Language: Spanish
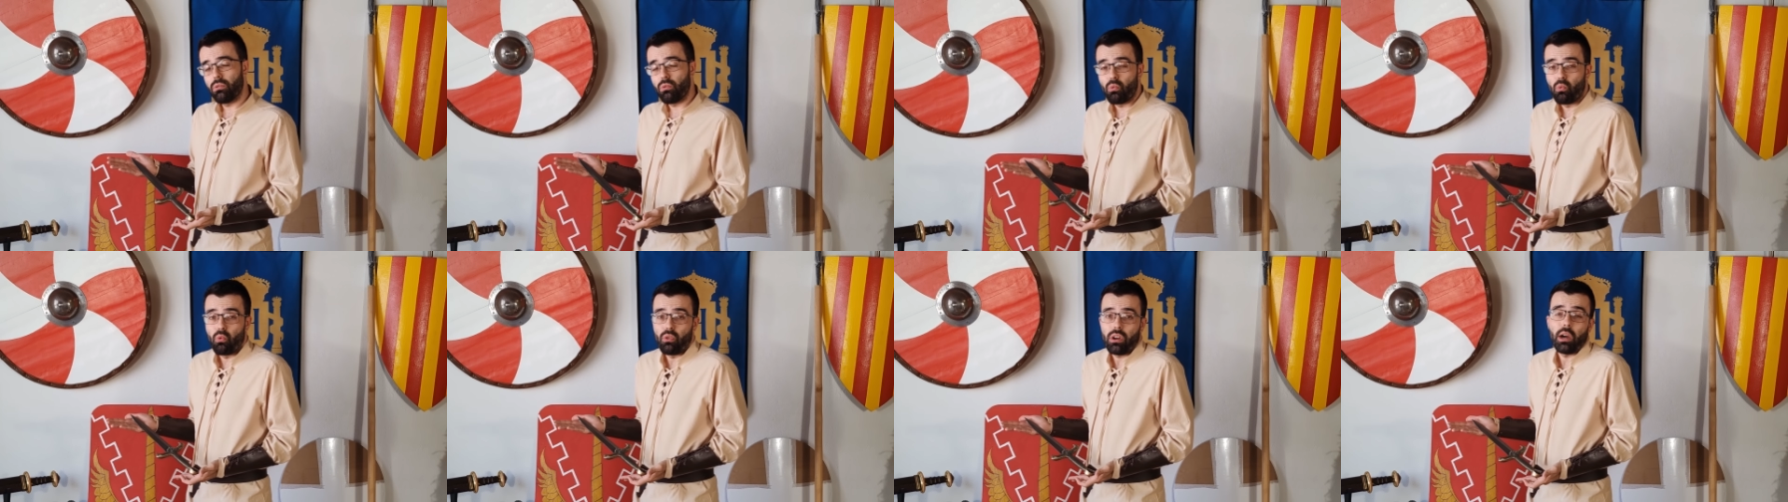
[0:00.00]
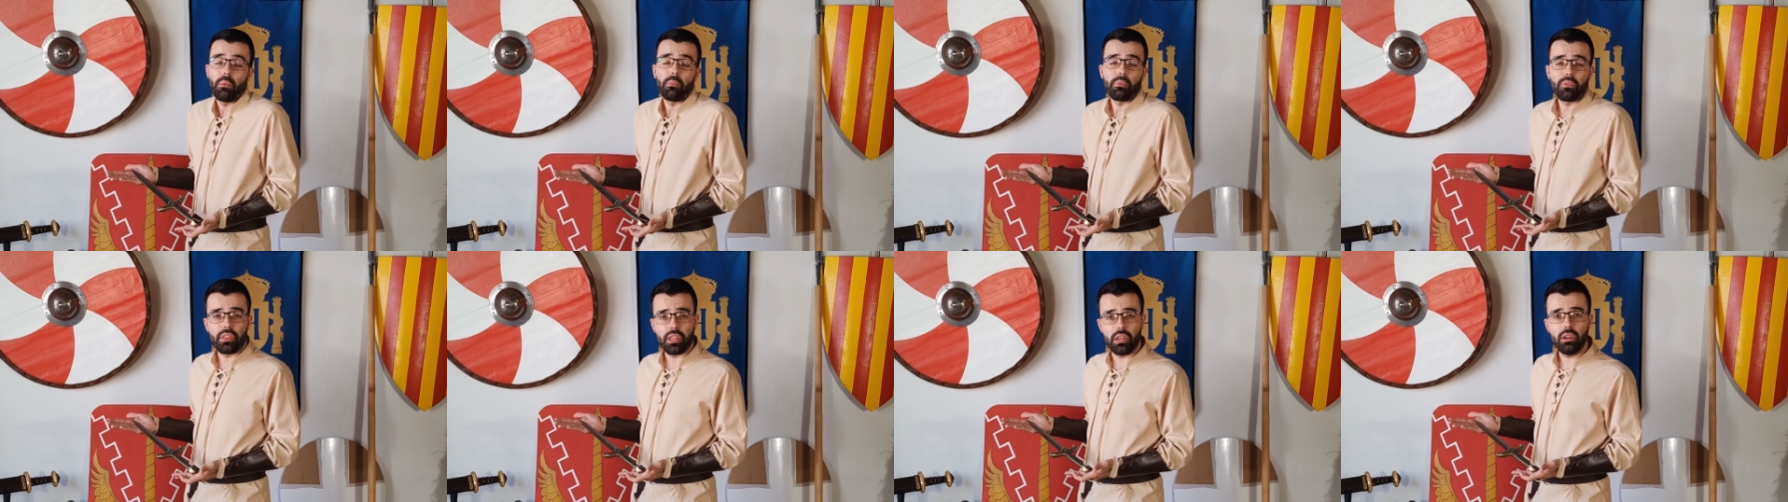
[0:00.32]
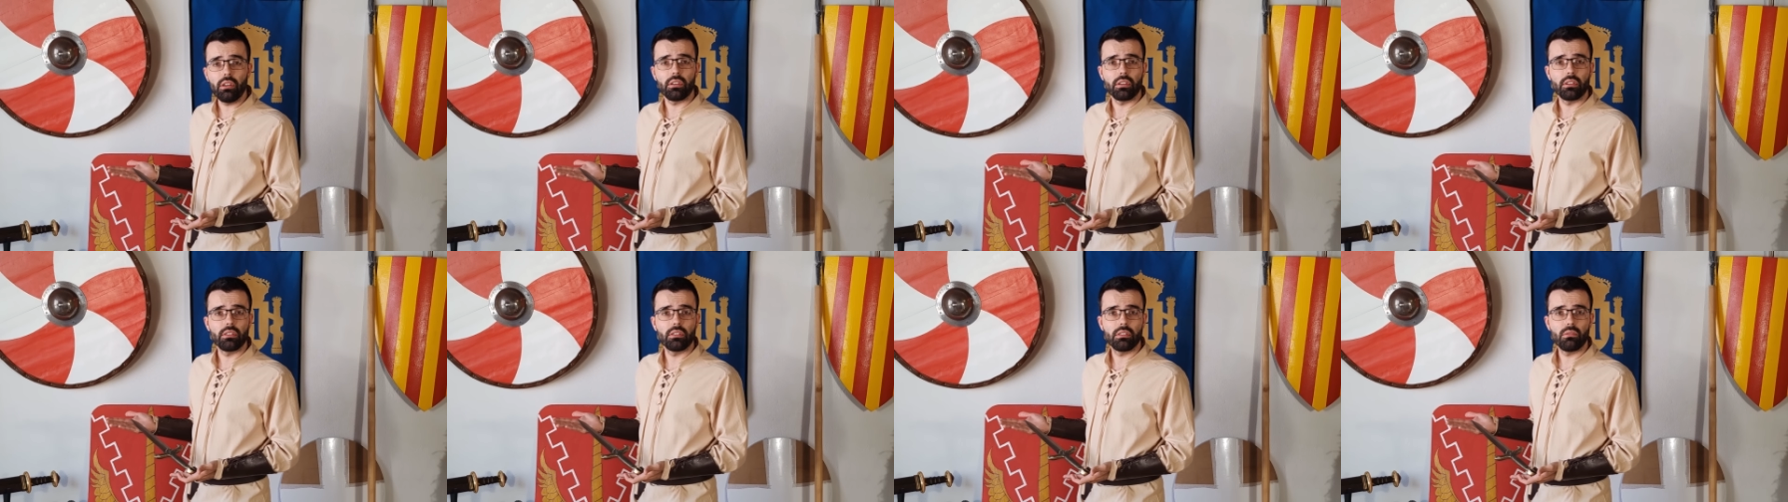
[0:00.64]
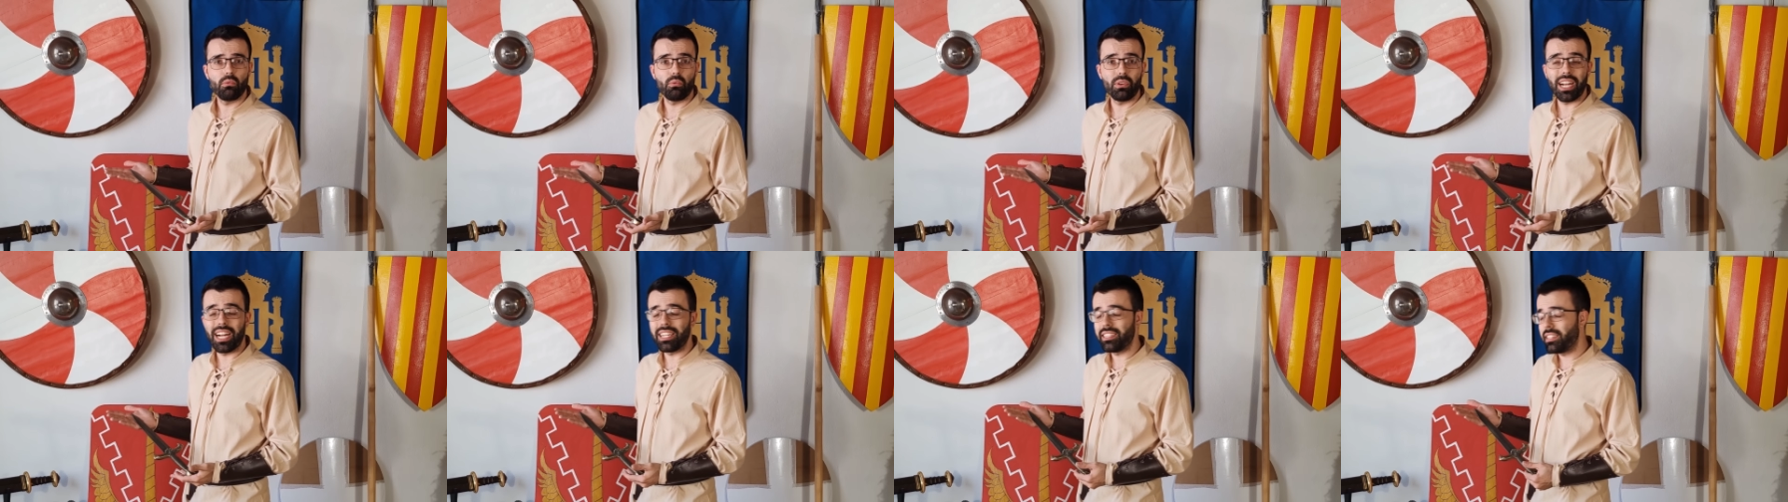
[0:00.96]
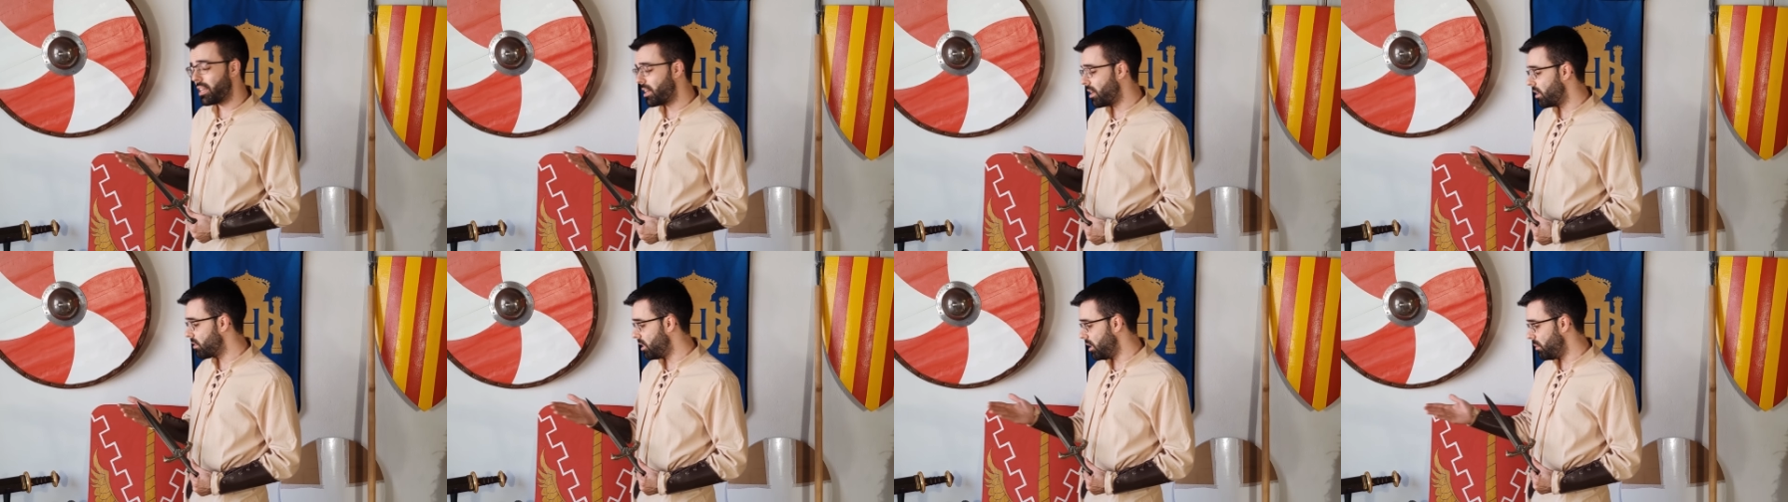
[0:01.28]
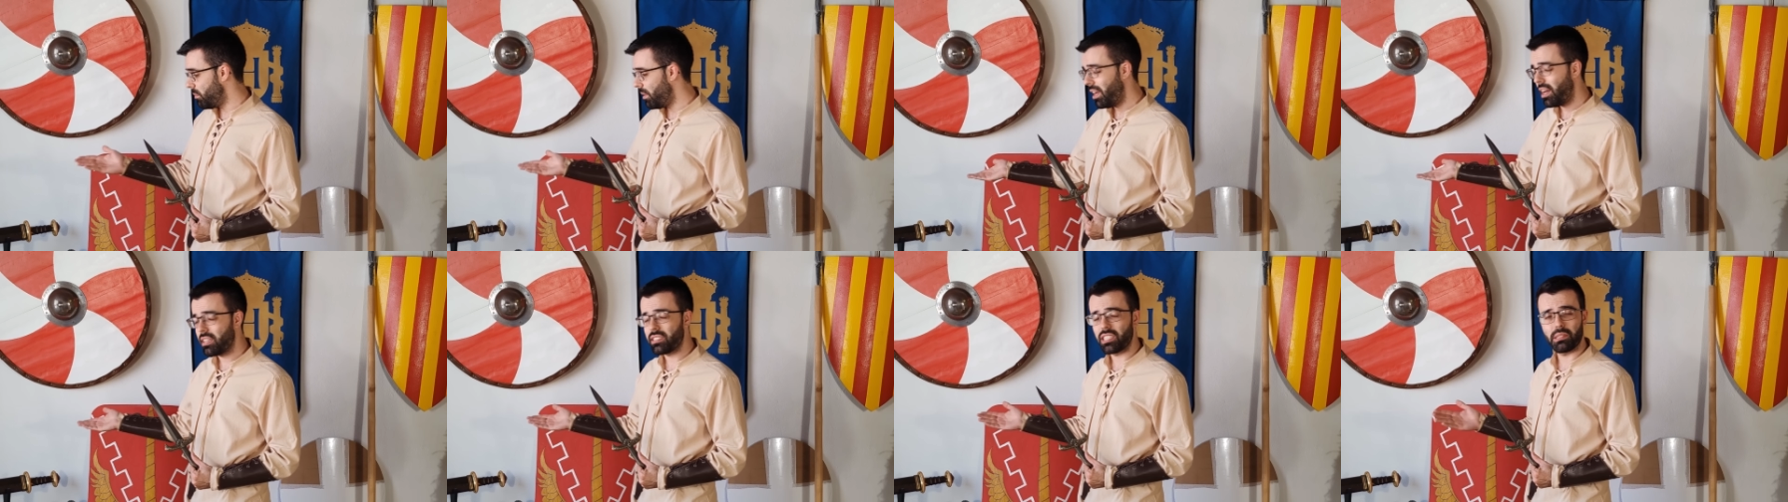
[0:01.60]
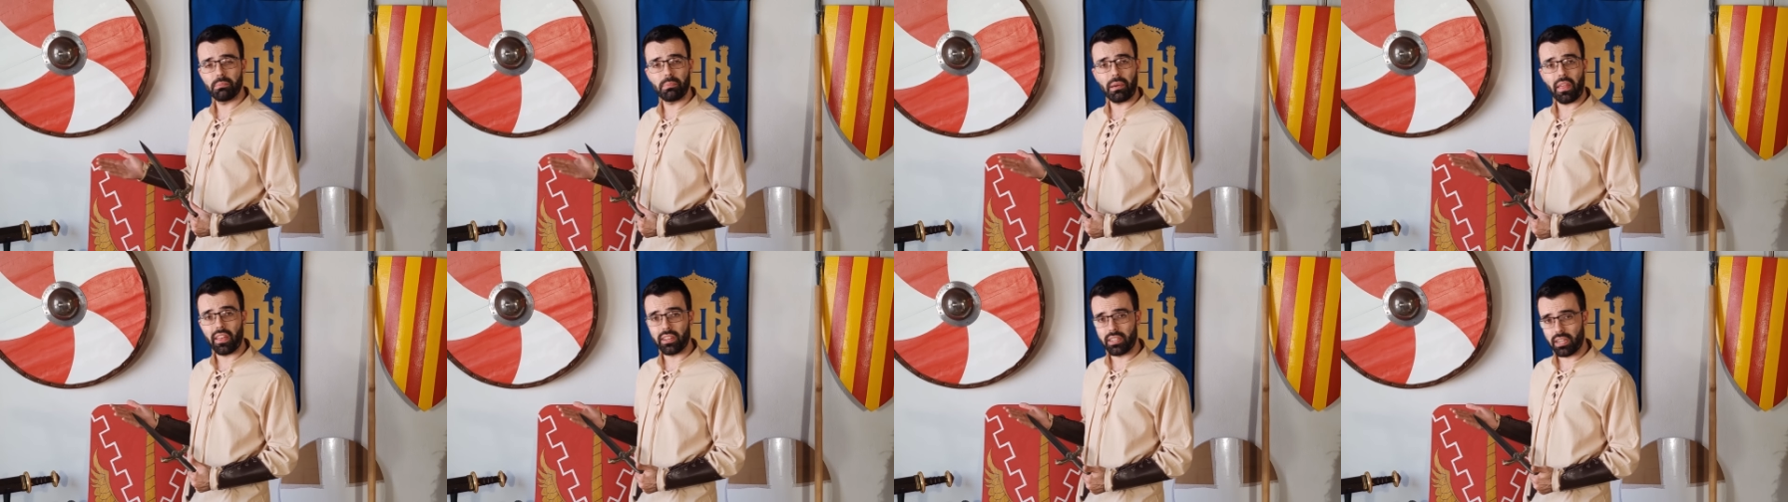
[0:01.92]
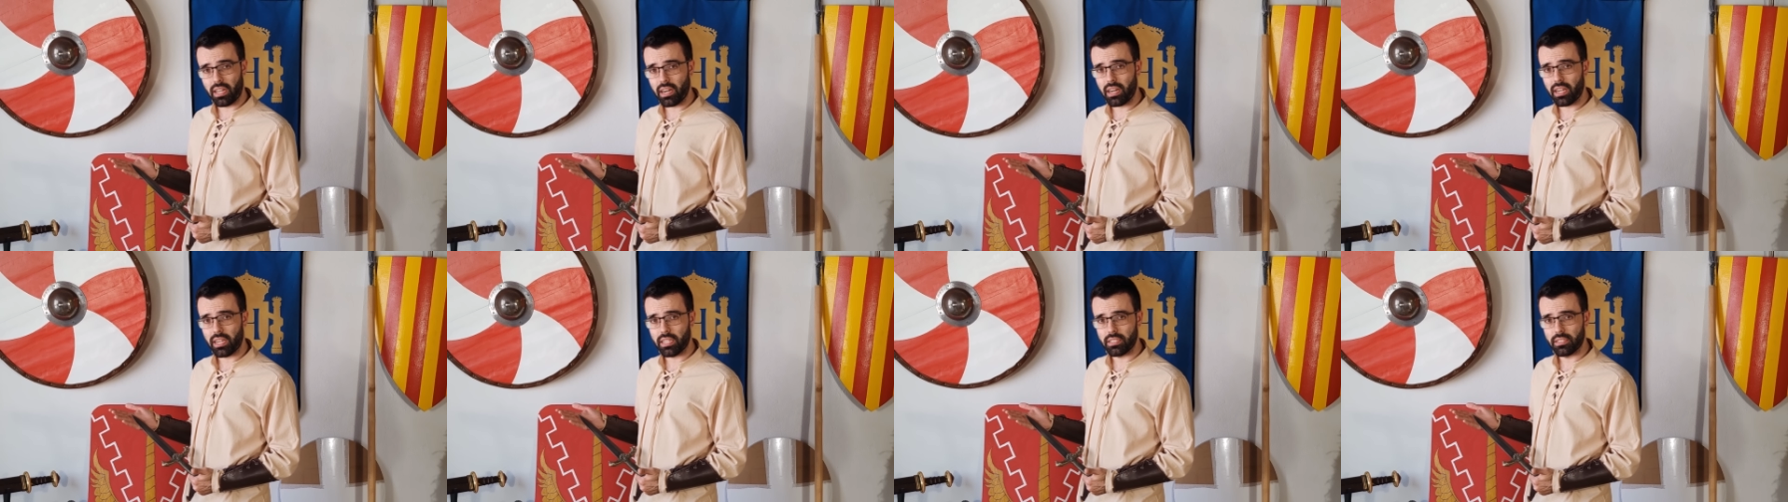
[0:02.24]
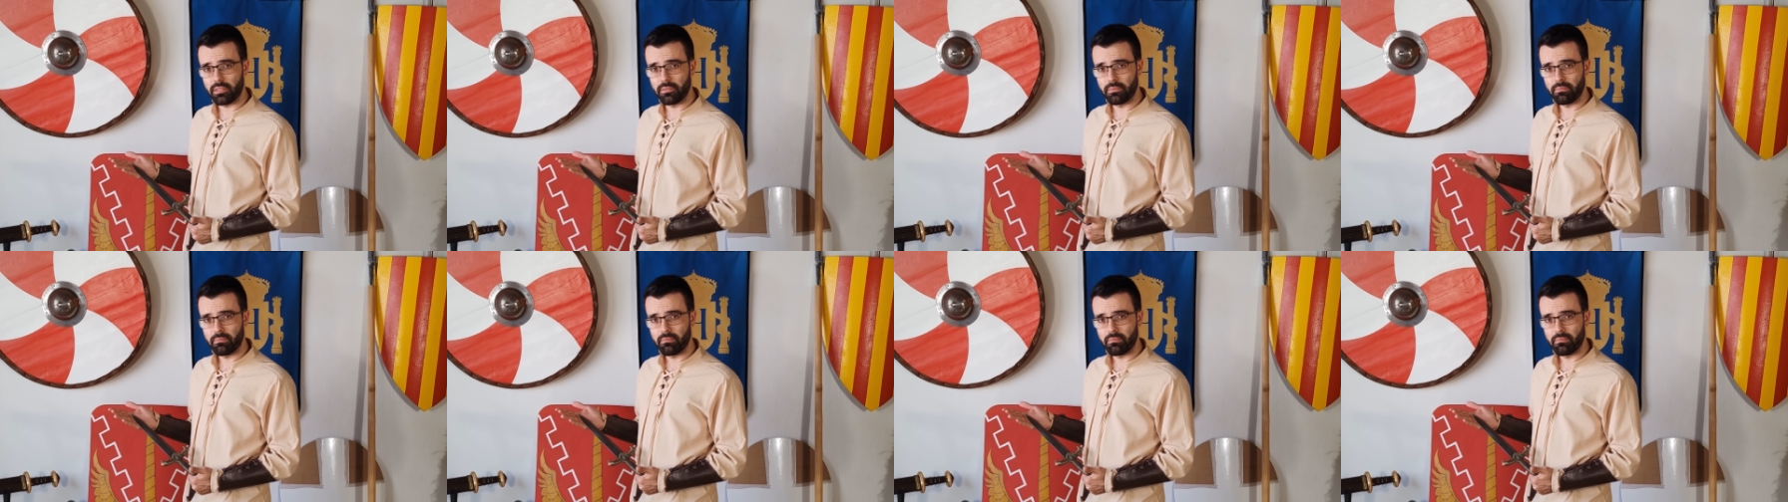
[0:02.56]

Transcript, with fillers: una opción, una alternativa a las espadas largas.